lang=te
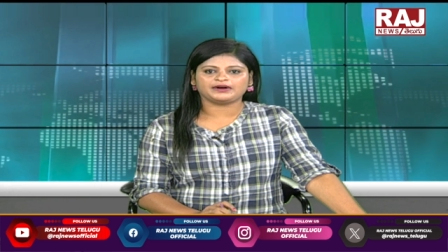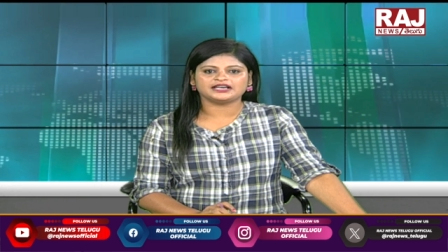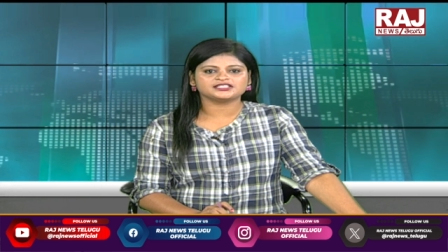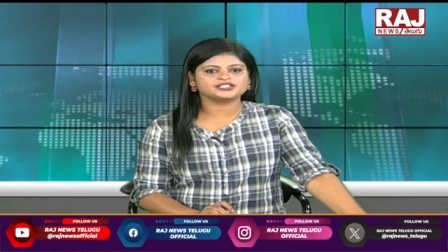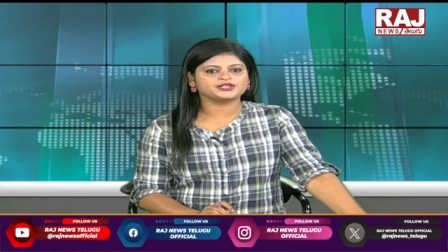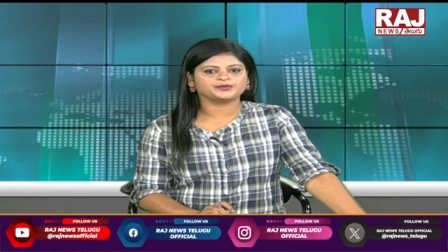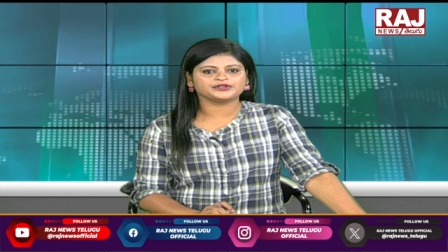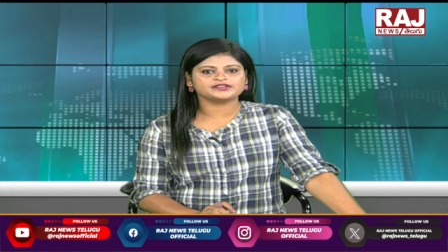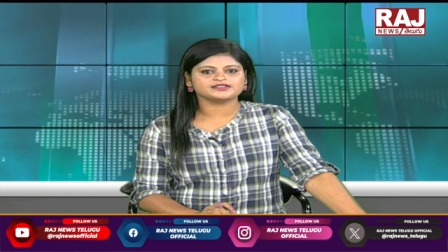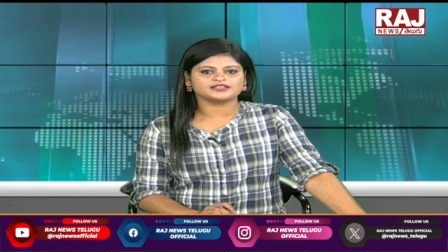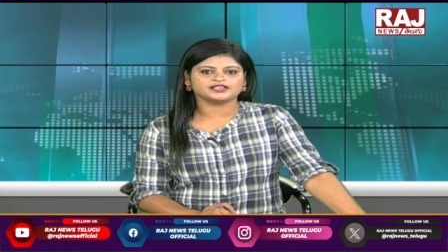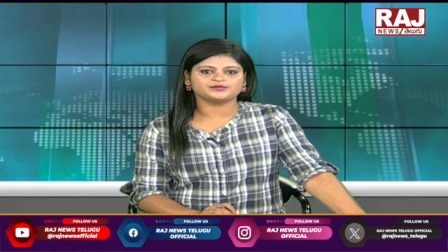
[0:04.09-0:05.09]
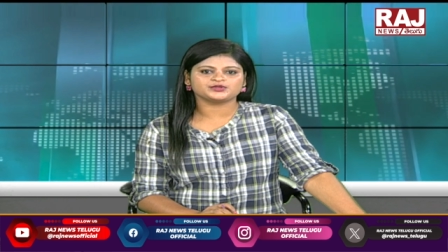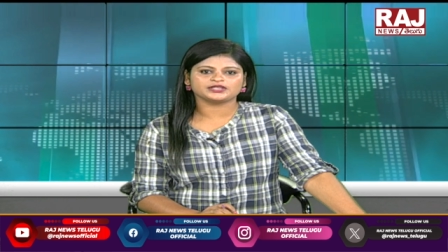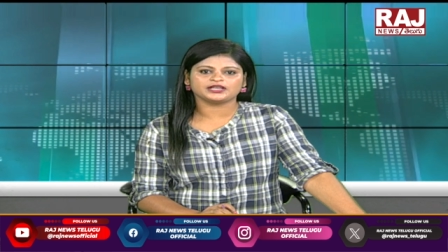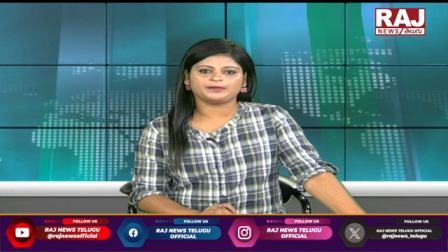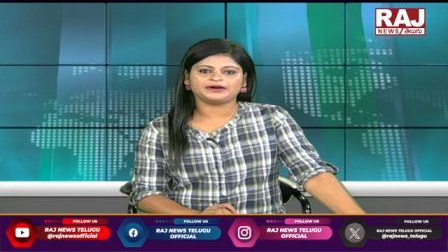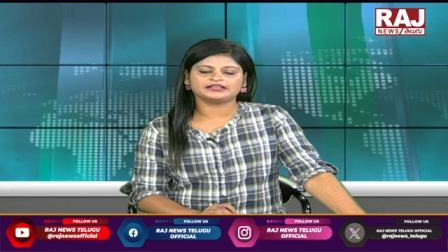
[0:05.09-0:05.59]
మాజీ డిప్యూటీ సీఎం
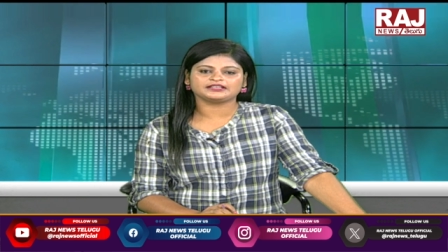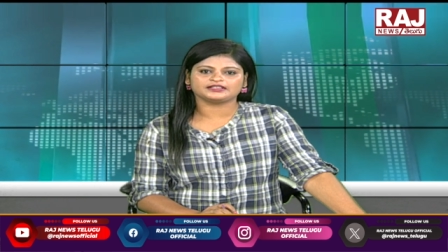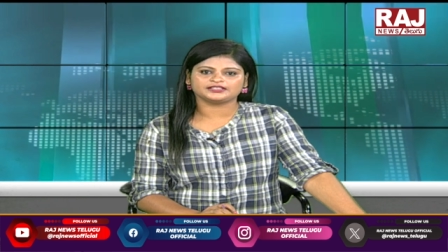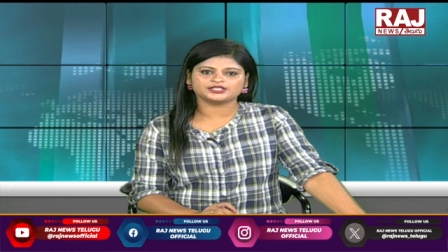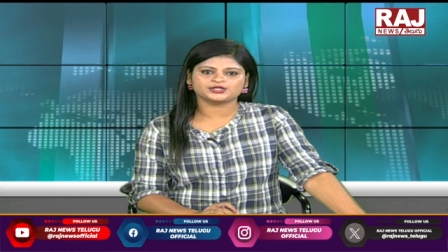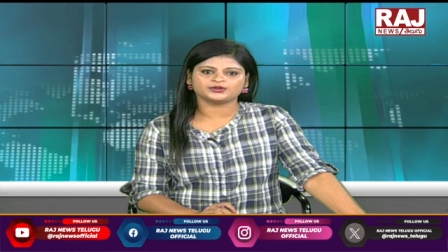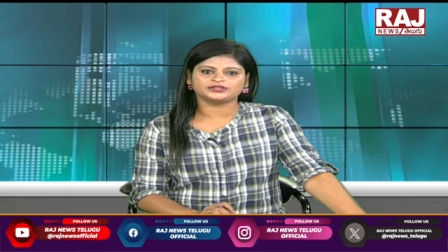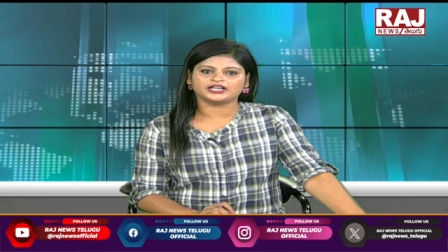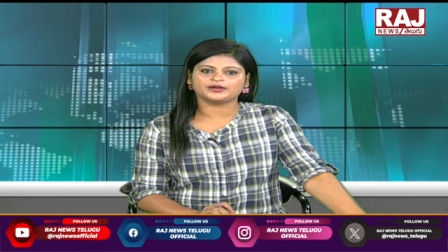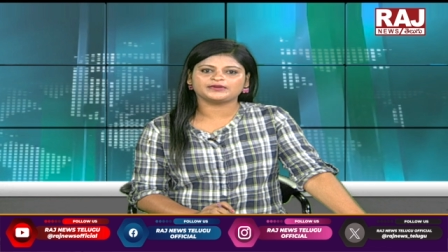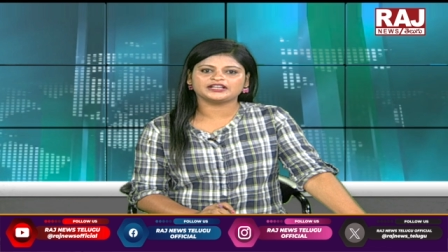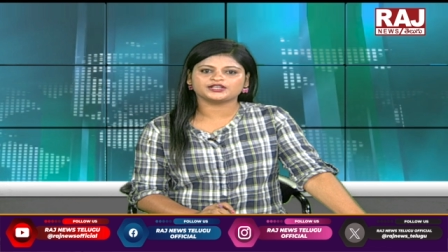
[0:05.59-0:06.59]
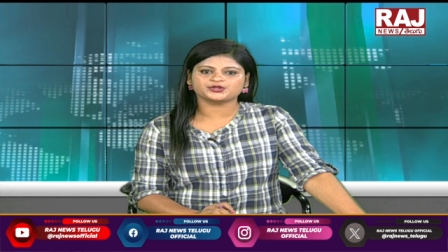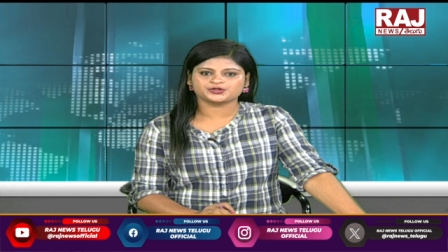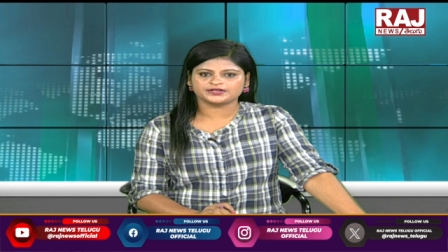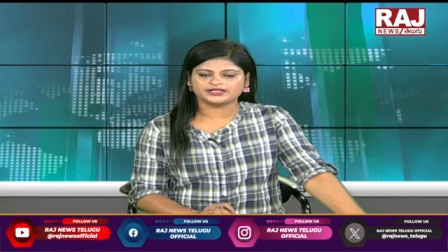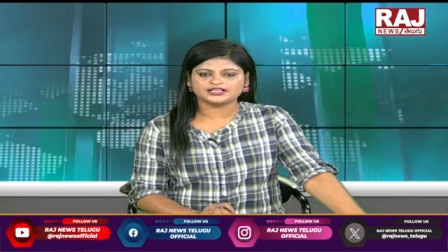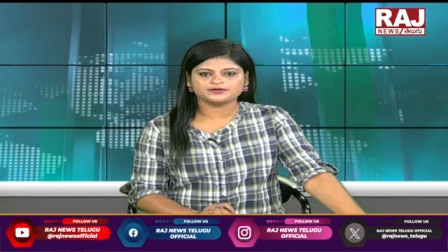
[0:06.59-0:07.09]
జిల్లా పార్టీ అధ్యక్షులు ధర్మాన
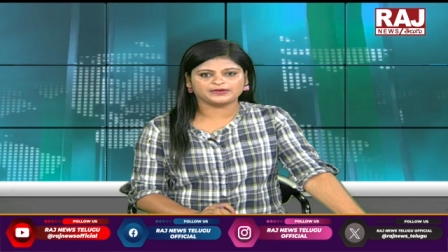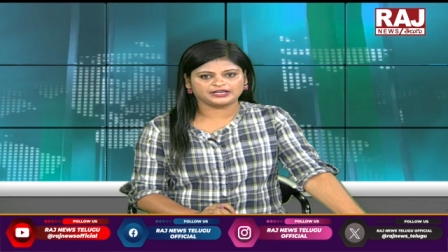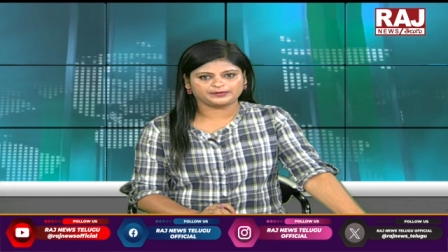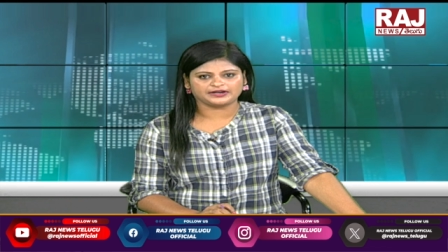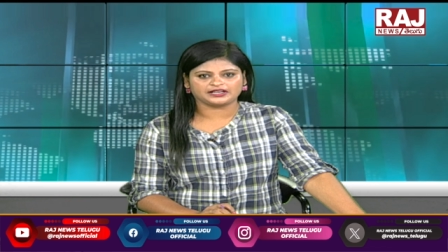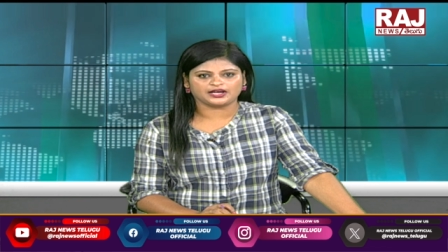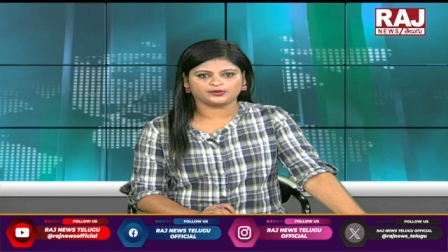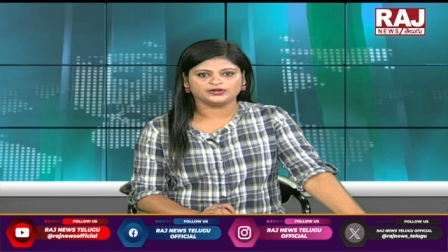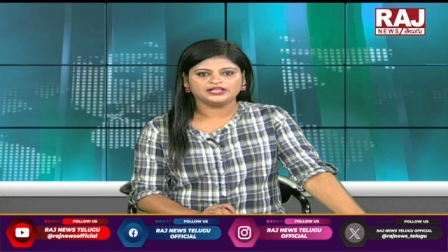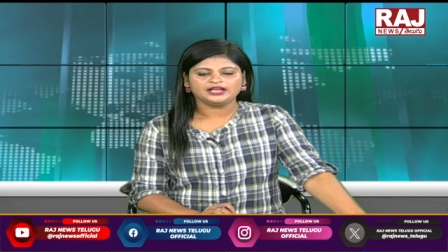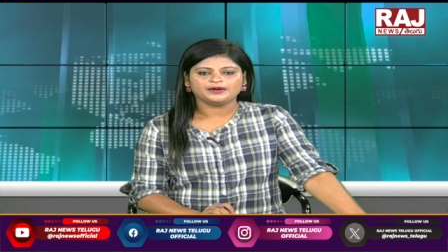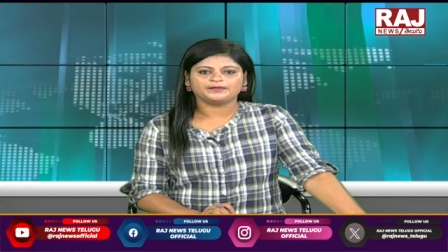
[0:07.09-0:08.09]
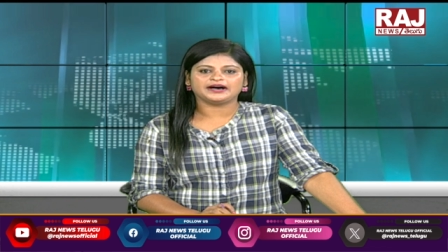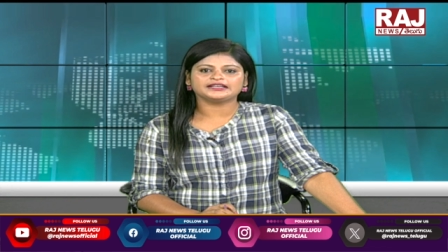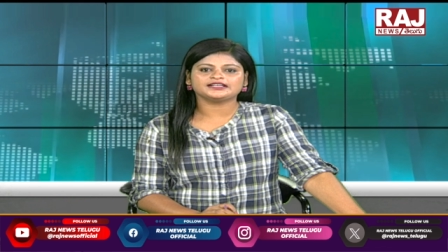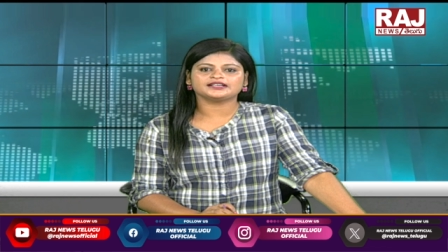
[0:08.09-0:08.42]
కృష్ణదాస్ మండిపడ్డారు పార్టీ